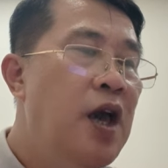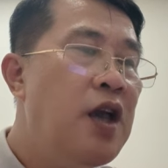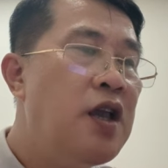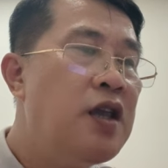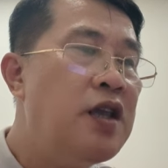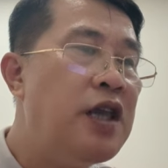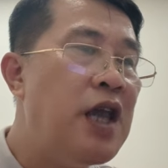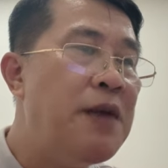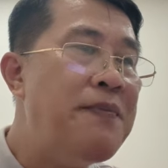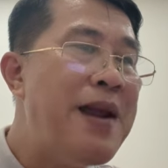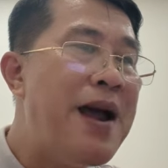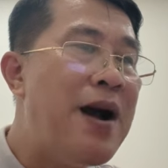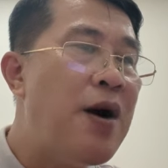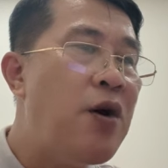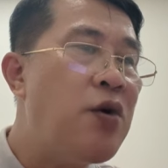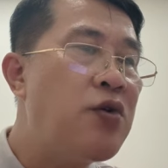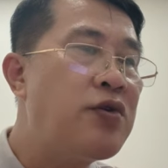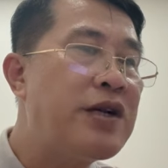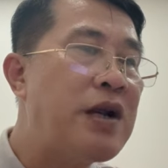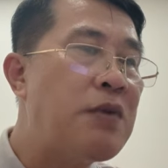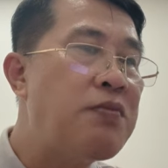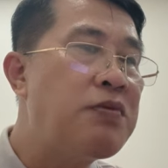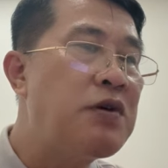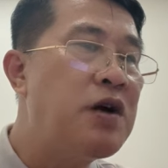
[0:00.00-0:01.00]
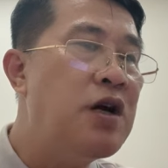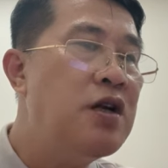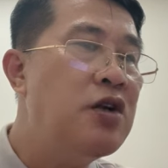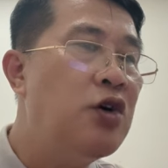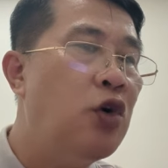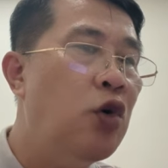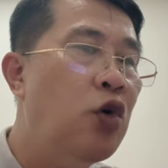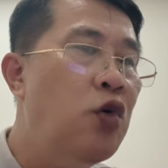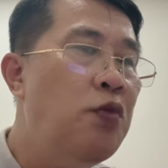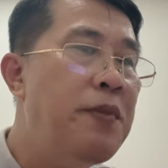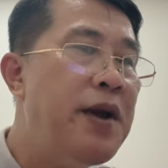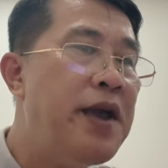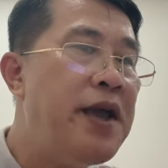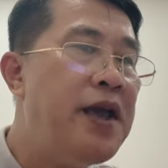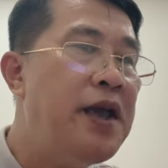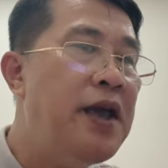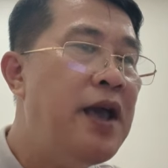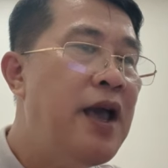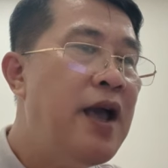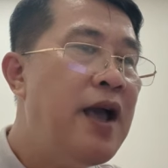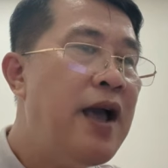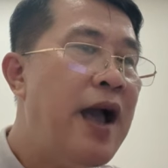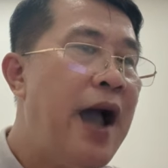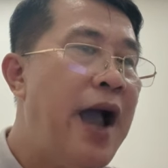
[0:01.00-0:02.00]
Diệp Đào trong cơn ngủ mê,
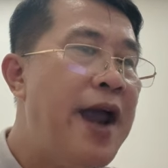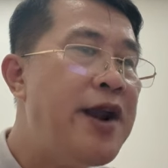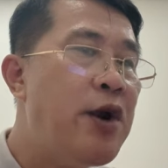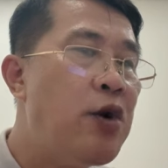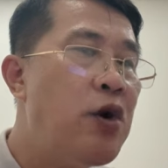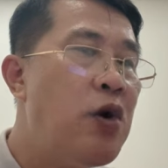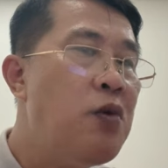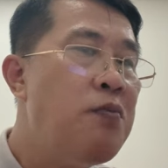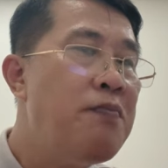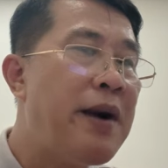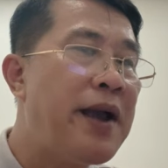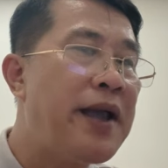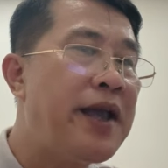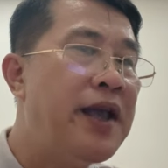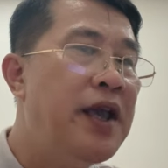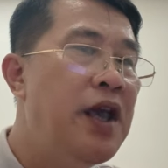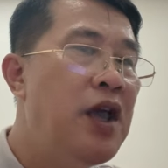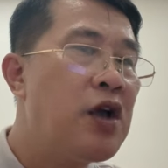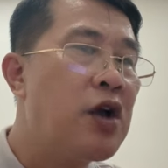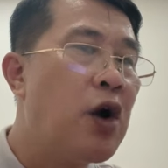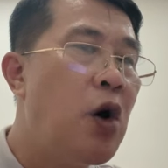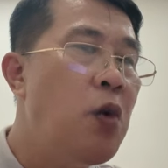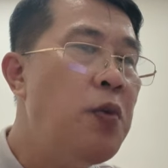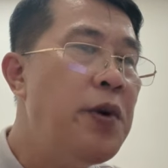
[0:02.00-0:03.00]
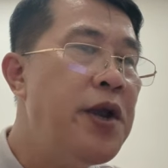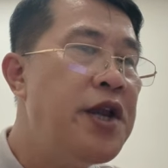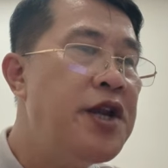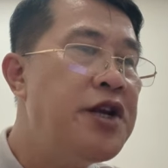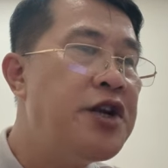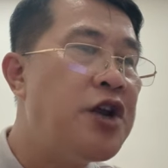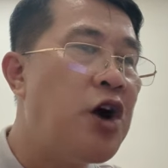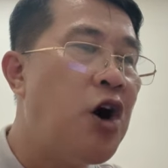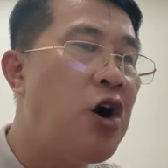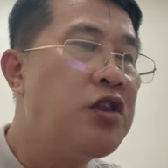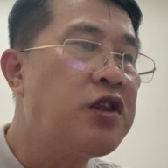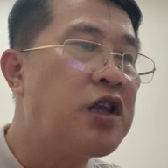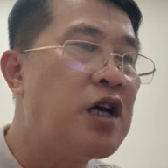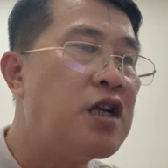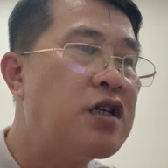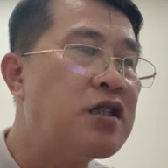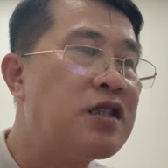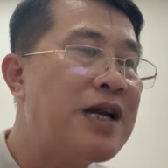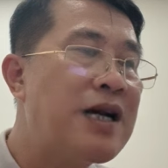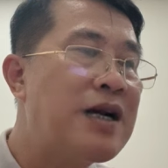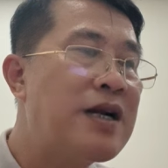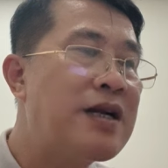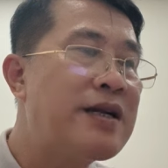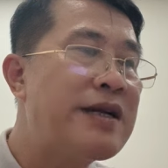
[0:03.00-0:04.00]
hai đầu lông mày cũng in rõ thần
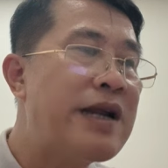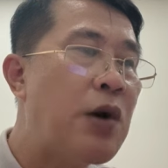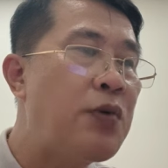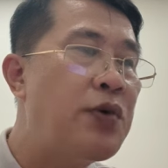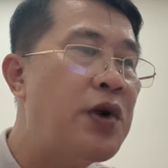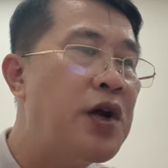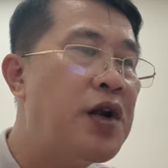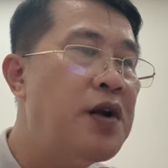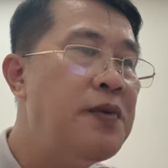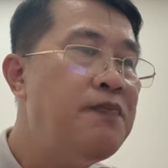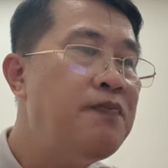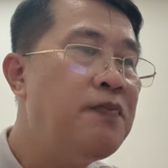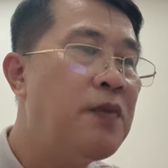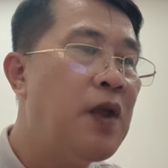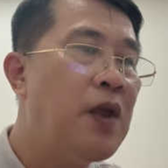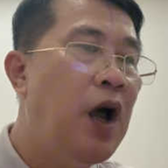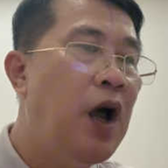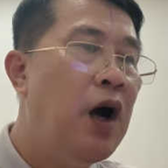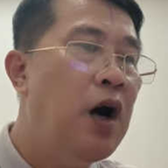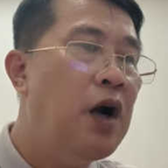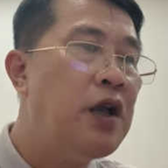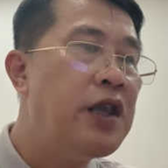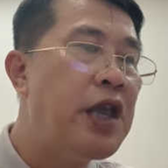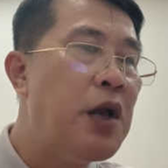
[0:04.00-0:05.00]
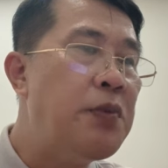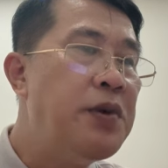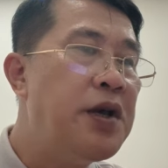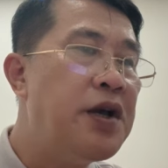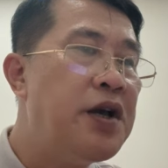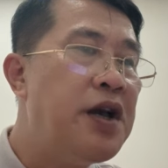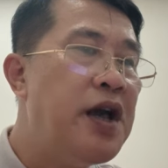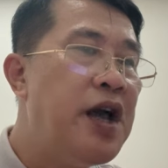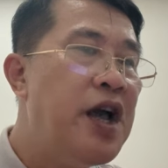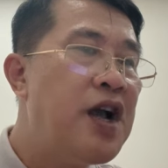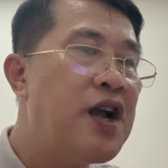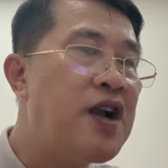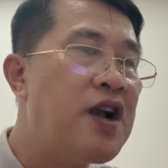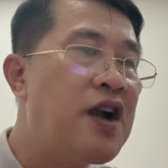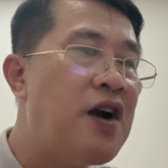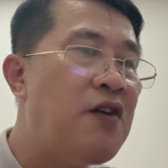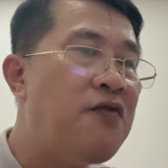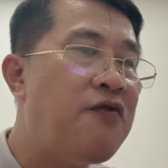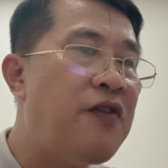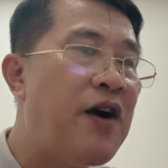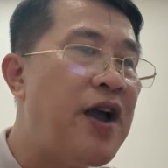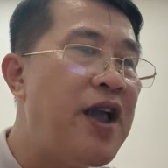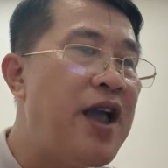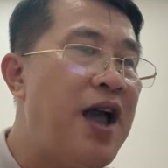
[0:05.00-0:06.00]
sắc đau đớn, giống như gặp
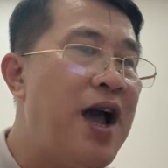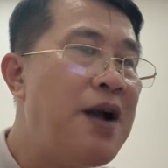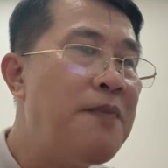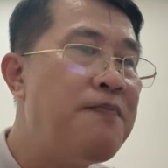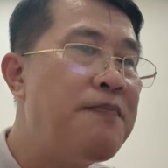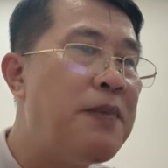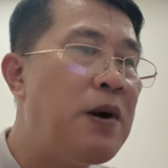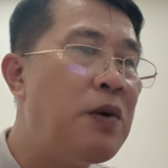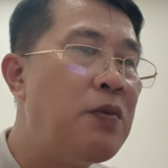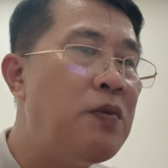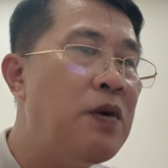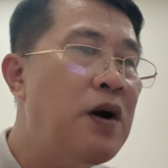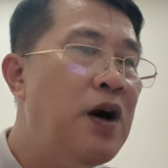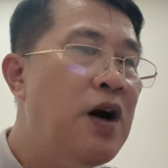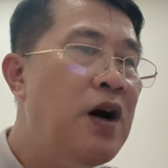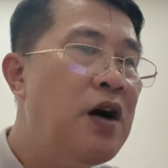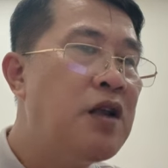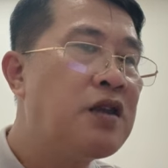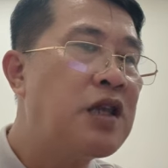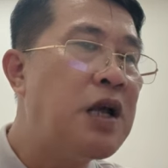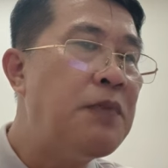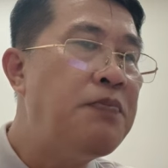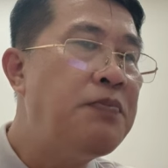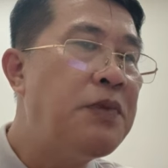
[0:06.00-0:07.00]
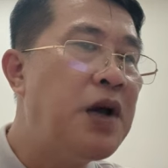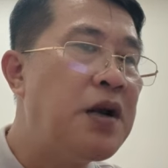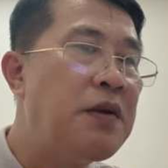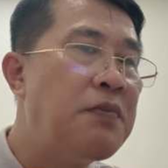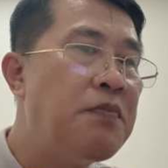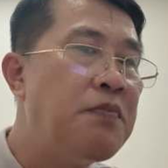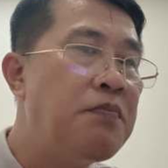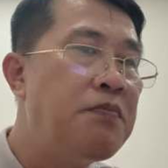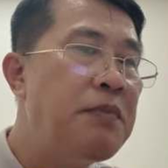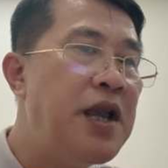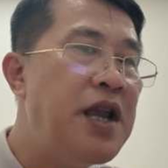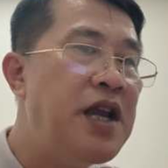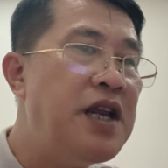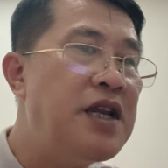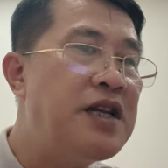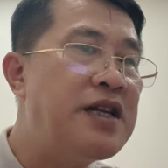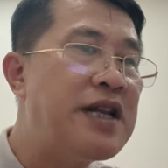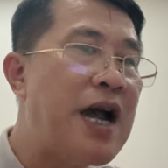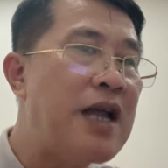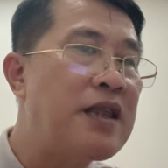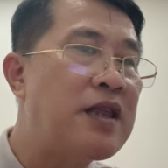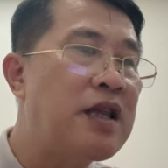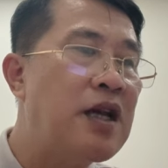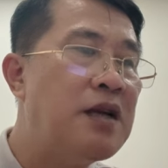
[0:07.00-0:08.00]
phải ác mộng, tâm thần bị
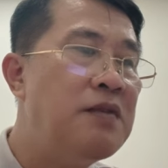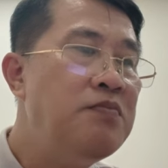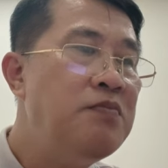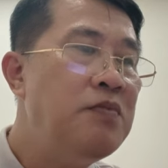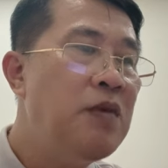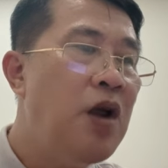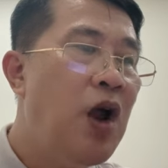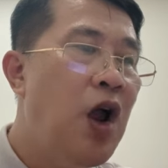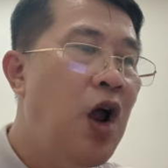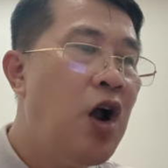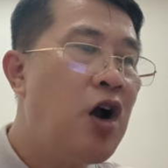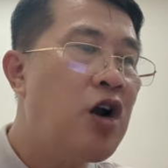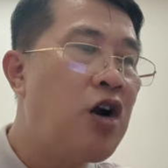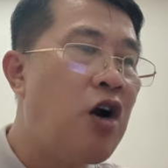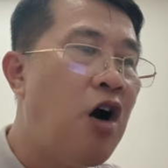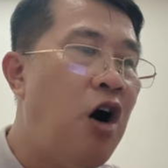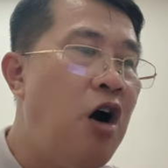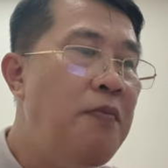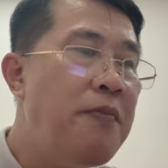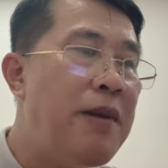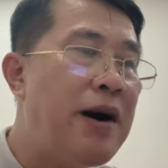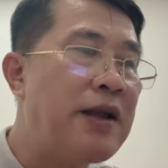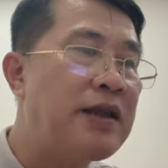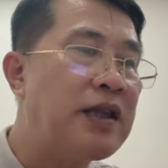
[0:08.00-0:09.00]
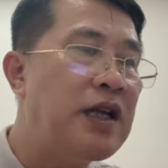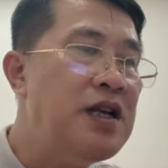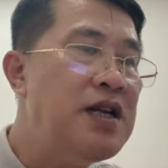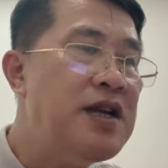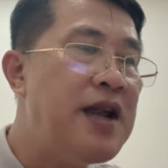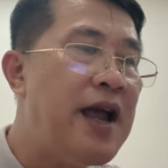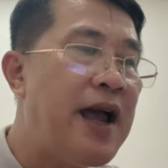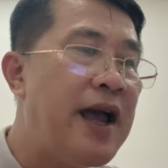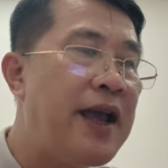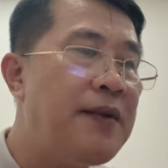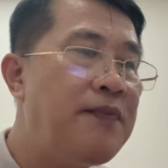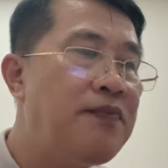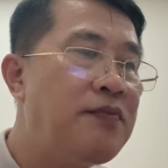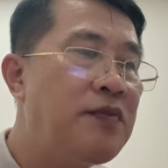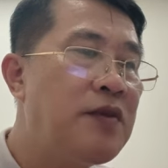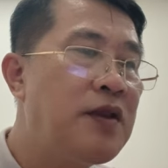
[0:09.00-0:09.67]
tra tấn, khó mà tính lại.